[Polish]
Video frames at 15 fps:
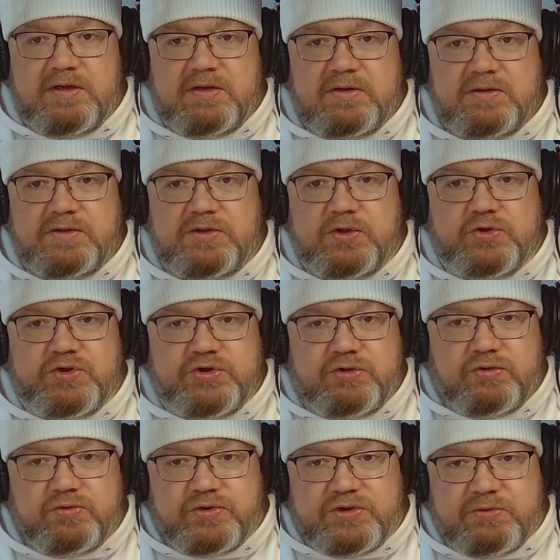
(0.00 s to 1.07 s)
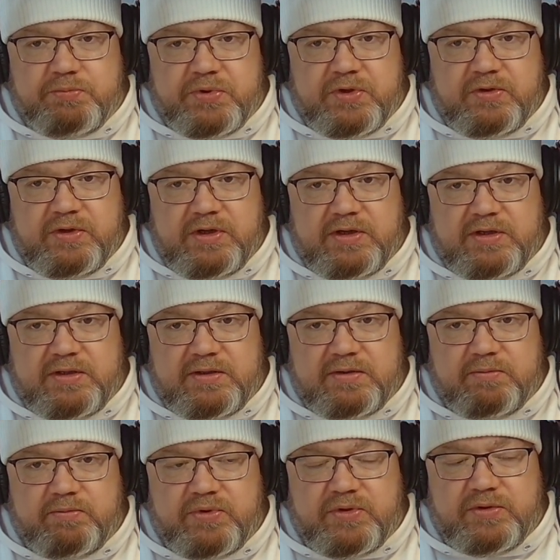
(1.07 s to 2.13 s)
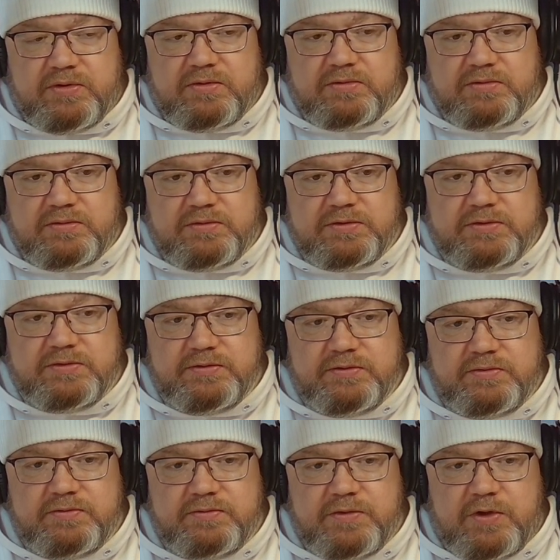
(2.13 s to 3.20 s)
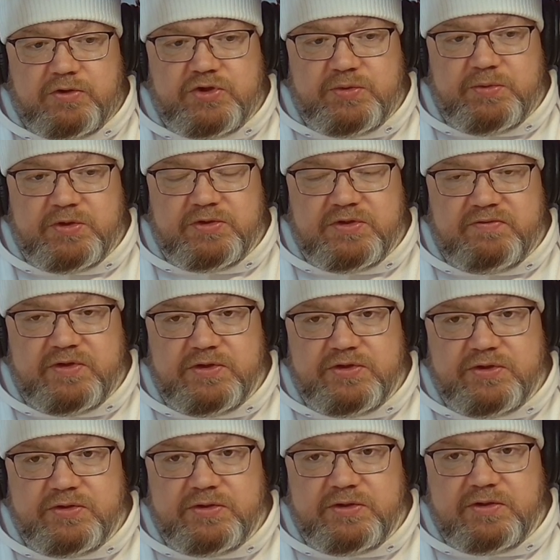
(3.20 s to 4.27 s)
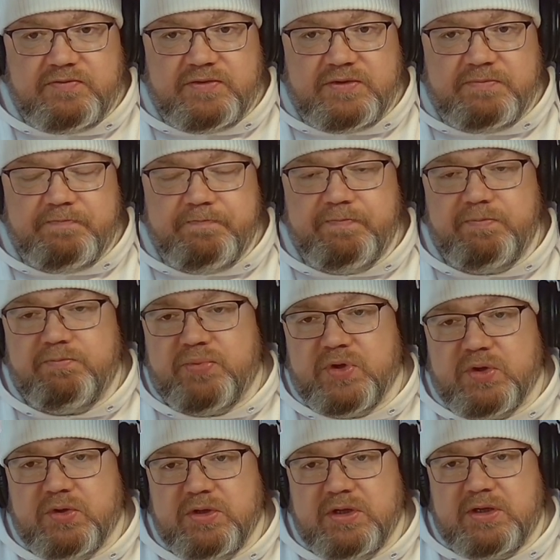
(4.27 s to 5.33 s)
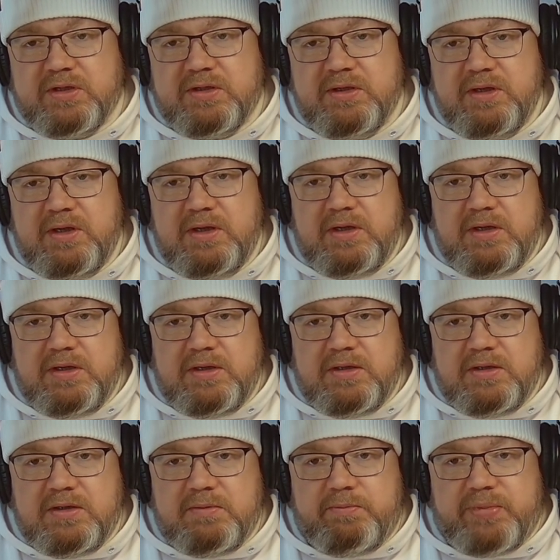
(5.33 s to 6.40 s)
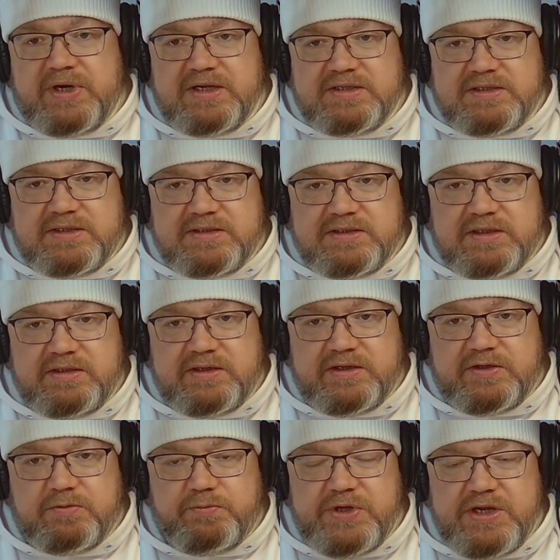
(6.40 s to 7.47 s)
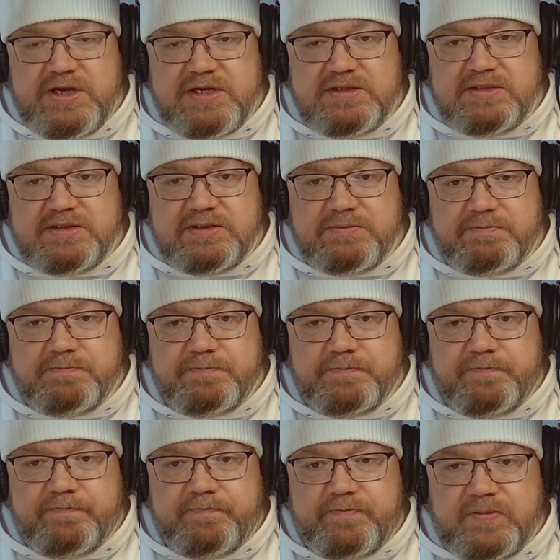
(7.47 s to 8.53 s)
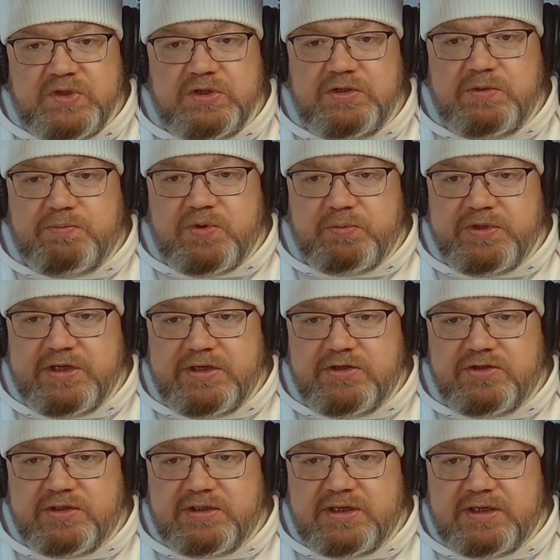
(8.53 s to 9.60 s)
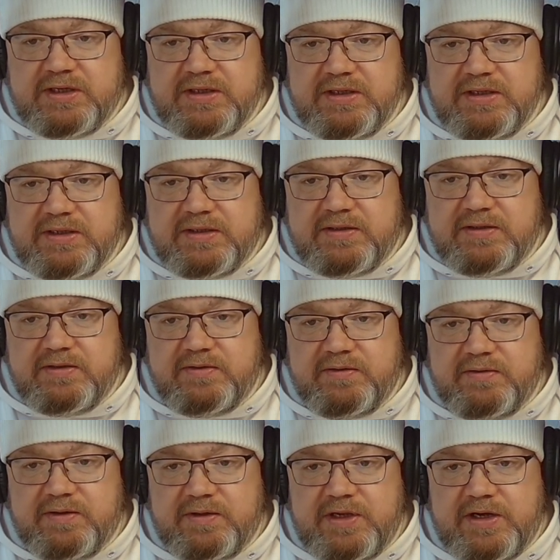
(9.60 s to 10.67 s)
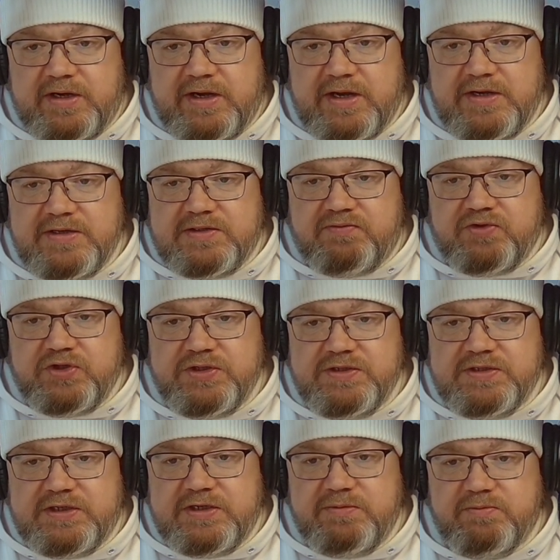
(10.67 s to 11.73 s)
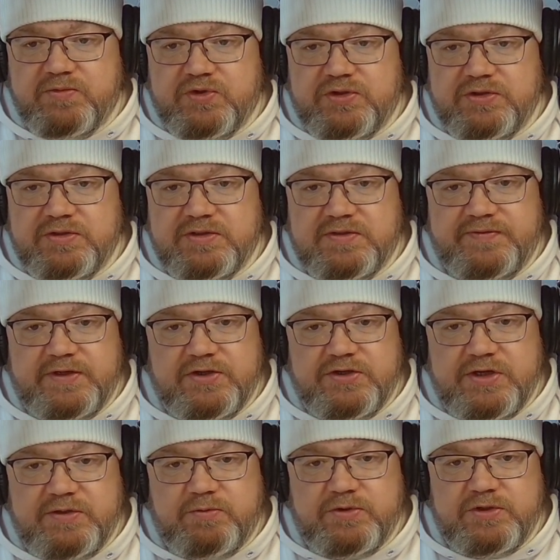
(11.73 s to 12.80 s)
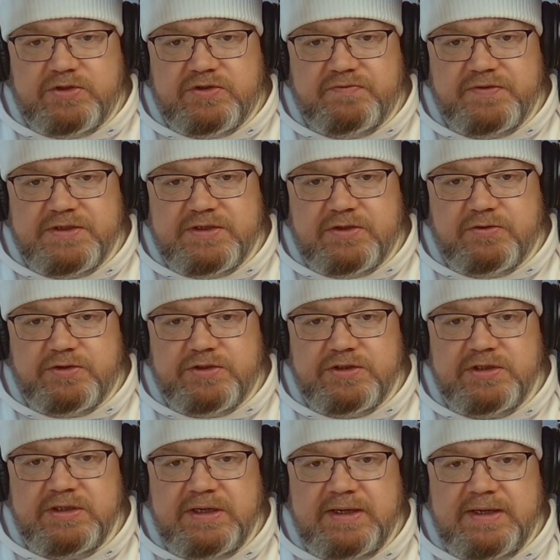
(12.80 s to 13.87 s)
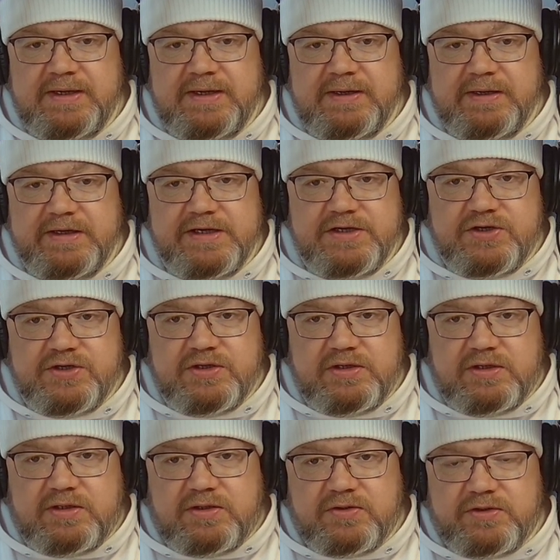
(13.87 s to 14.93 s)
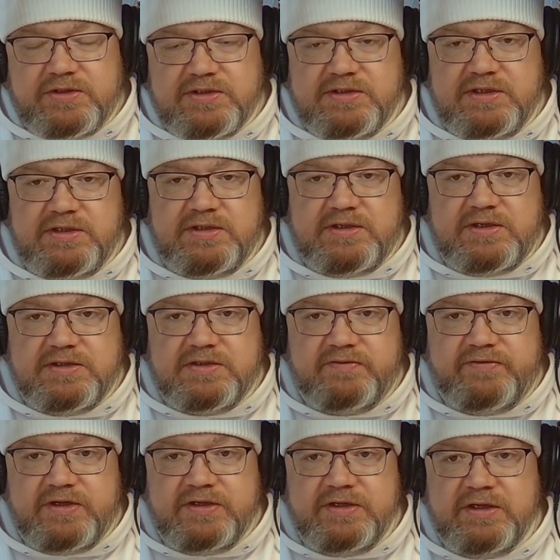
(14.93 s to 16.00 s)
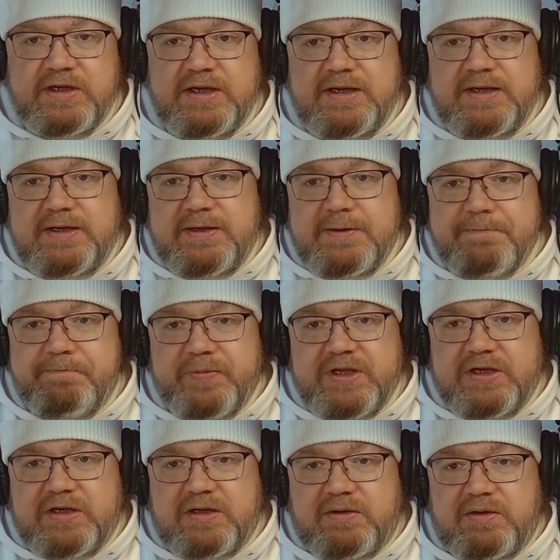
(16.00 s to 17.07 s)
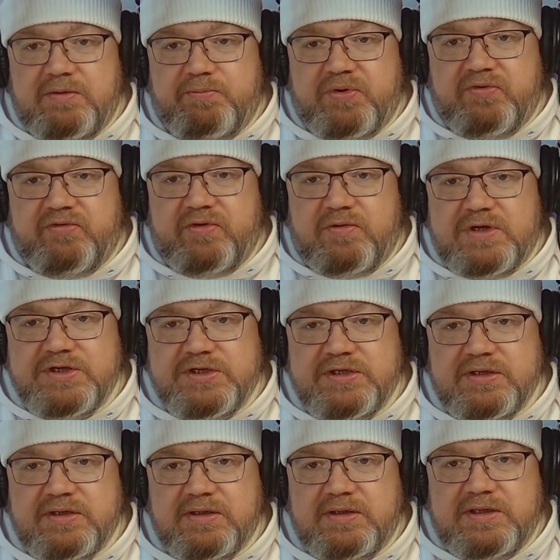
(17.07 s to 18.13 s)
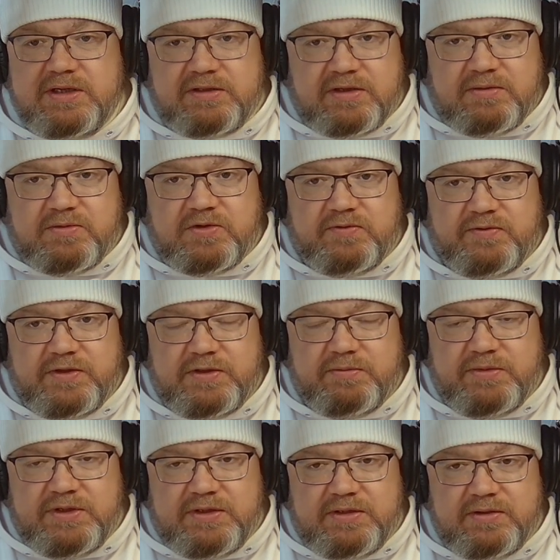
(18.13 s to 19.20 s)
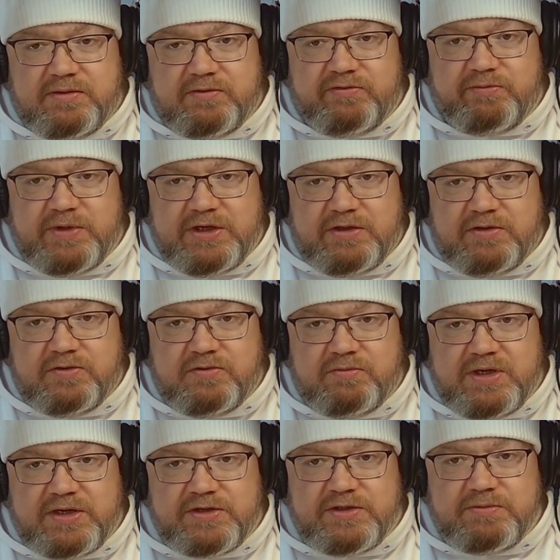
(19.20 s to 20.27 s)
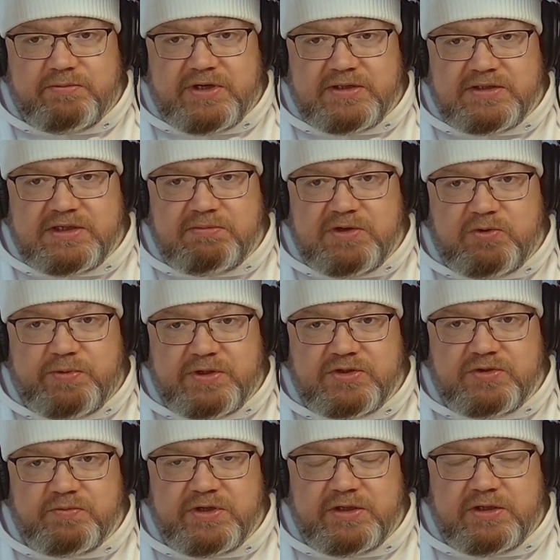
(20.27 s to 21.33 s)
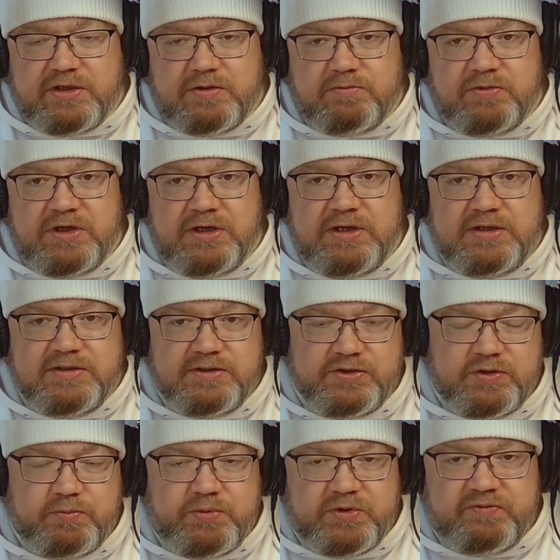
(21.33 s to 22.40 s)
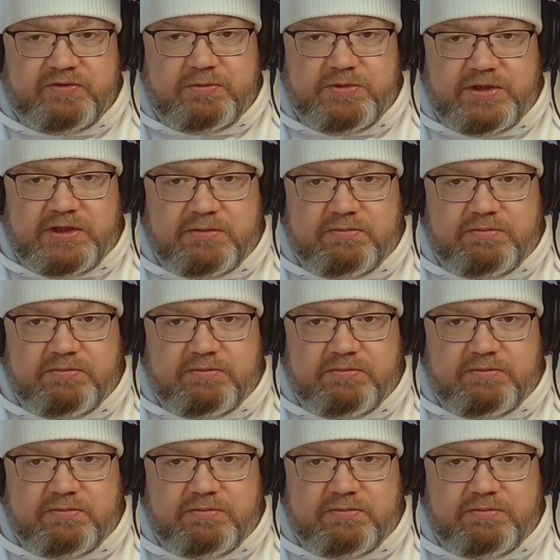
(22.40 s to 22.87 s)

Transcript: dość duży projekt, bo 8-9-dniowy y, projekt Praca z energią pieniędzy, no i pomniejsze takie jak y, Energia jest wszystkim, czy Zwierciadło rzeczywistości. Jeśli ktoś jest zainteresowany, i powoła się na ten mój filmik w mailu marcinpracki.mail.com. Zresztą pod filmikiem